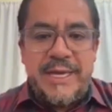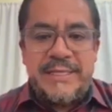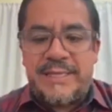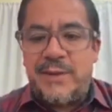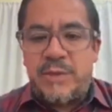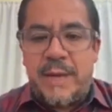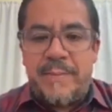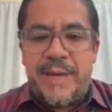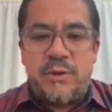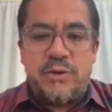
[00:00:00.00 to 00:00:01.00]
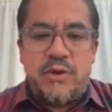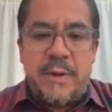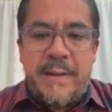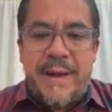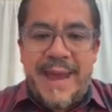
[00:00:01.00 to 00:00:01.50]
es darle una mano de
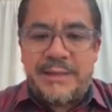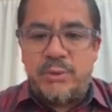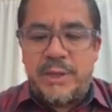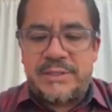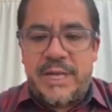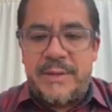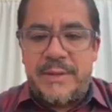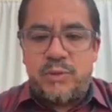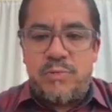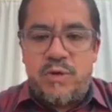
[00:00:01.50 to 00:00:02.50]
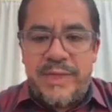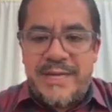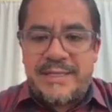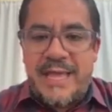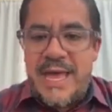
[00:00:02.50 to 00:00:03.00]
obra barata, una esclavitud
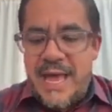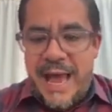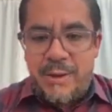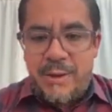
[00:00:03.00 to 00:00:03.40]
moderna